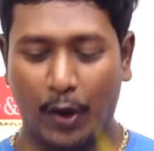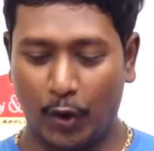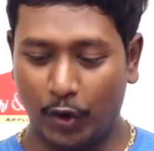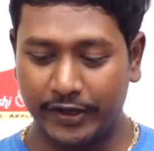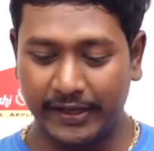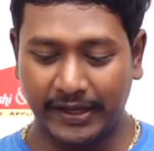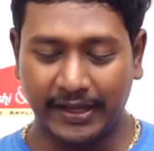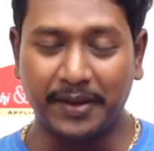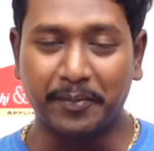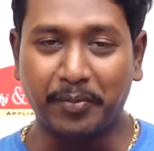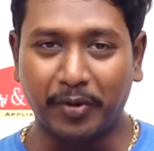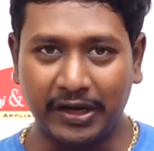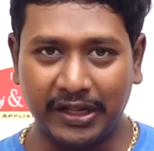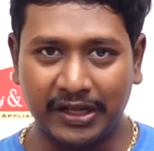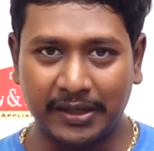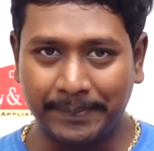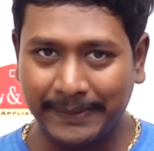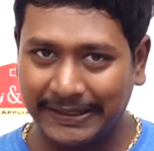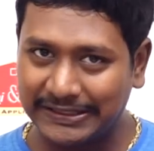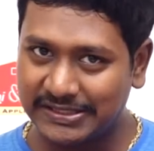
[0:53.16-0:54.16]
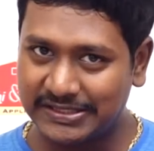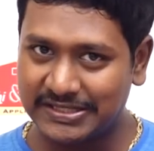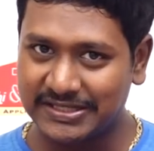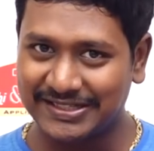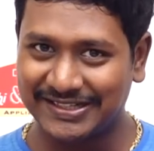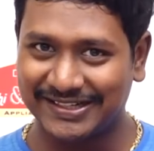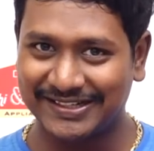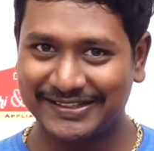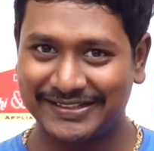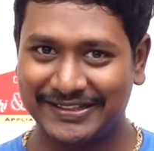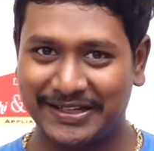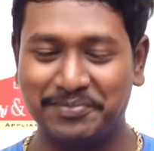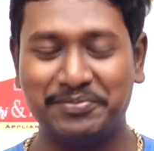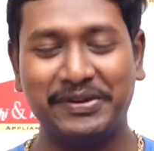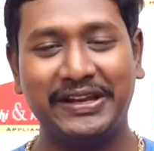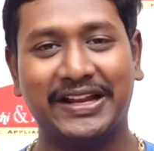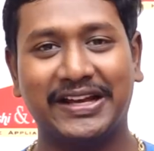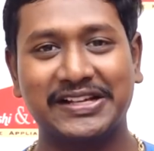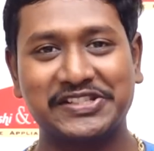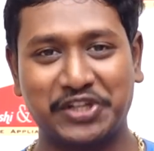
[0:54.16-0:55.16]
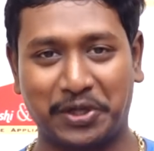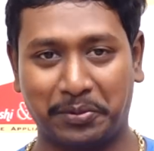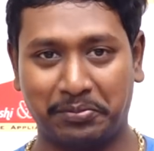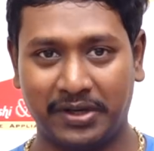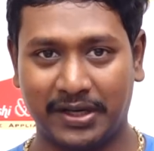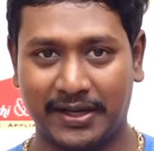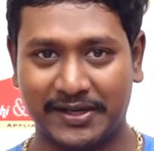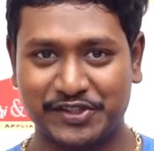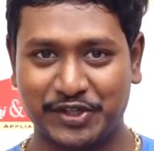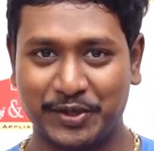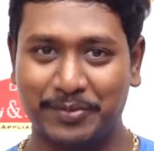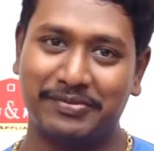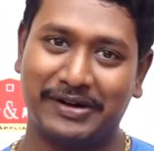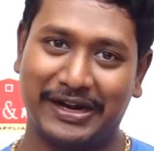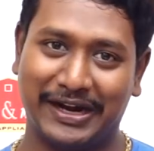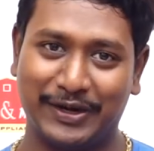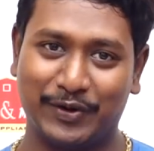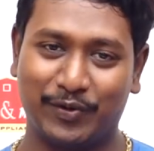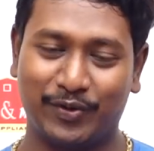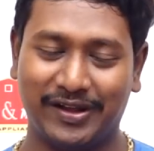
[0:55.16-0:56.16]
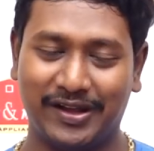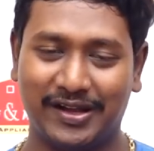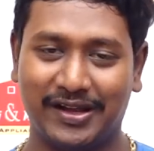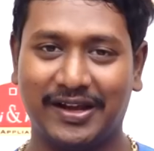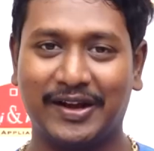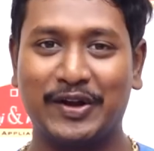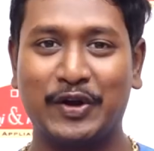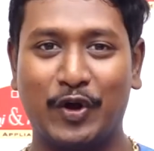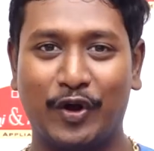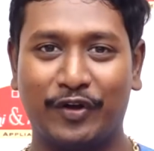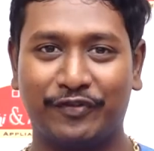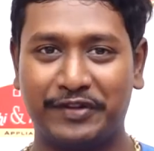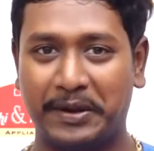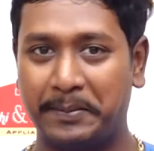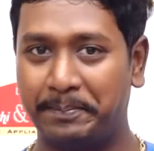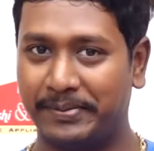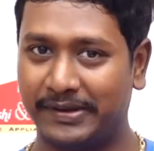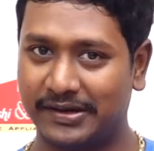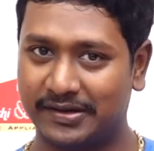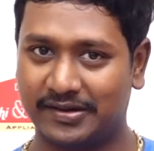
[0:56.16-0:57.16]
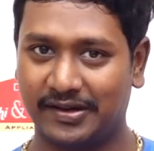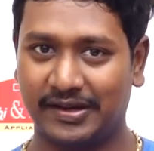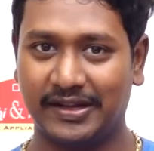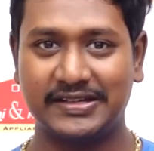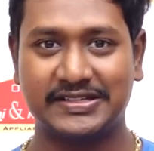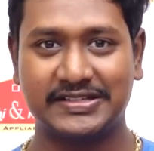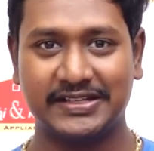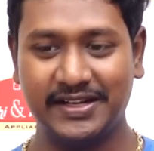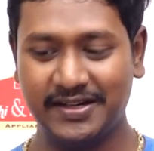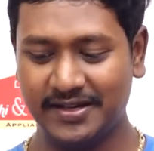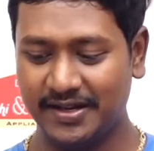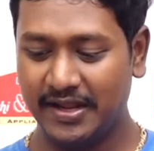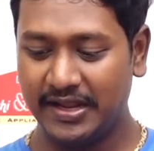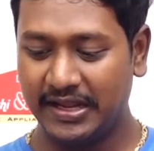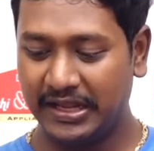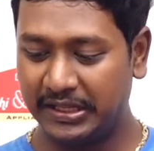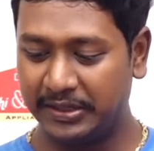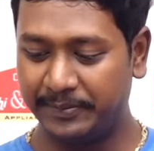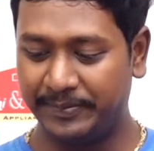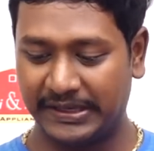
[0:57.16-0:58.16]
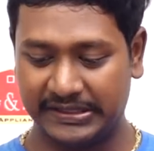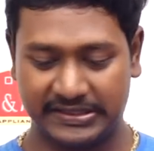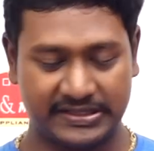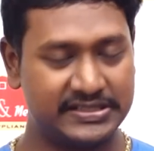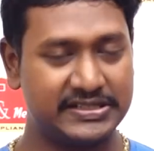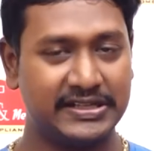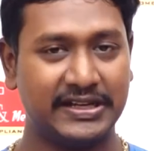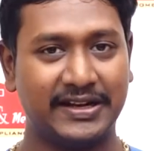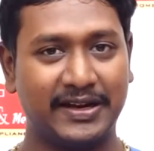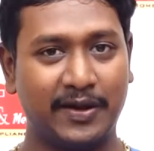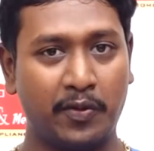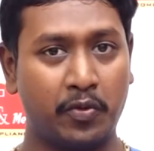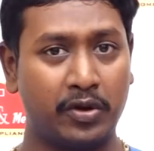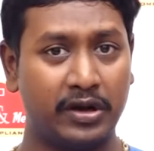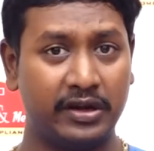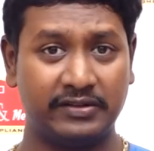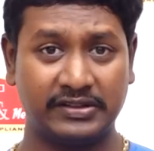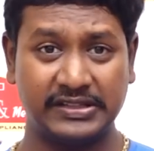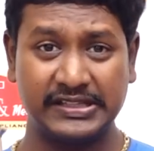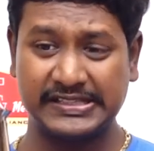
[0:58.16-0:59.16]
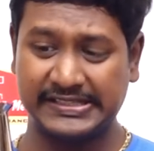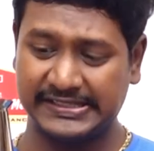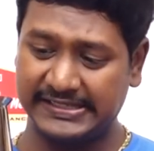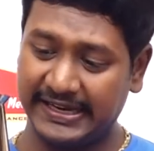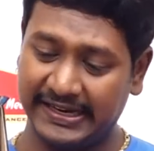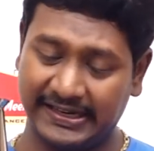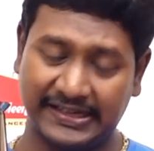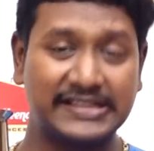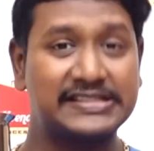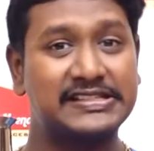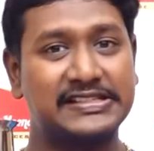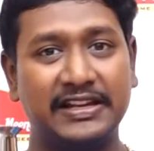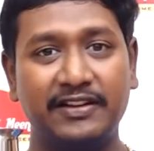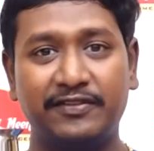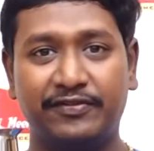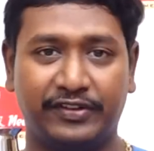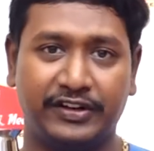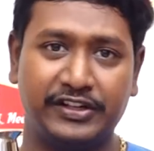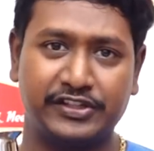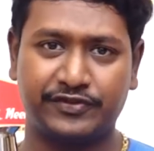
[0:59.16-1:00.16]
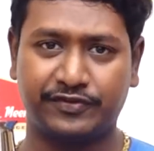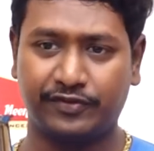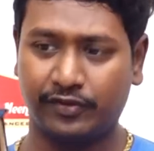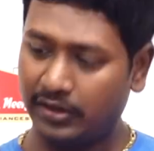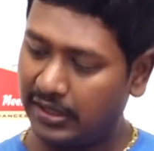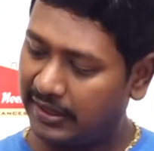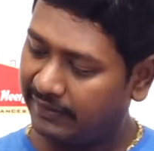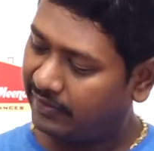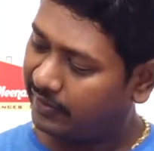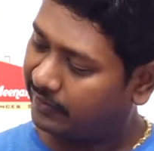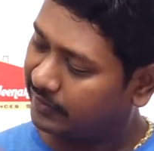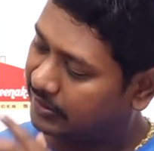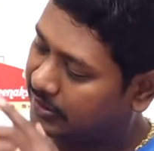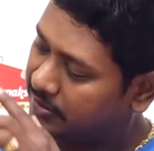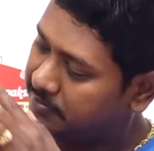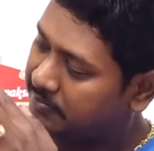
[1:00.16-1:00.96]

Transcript: ஓகே இப்போ நீங்கள் பார்த்துட்டு இருக்கிறது தான் மீனாட்சி அண்ட் மீனாட்சி பிராண்டுடைய காஃபி பர்க்குலேட்டர் இது பார்த்துட்டிங்கன்னா உங்களுக்கு வந்து ஸ்டெயின்லெஸ் ஸ்டீல் ஃபினிஷ் ஃபுல்லாகவே வந்து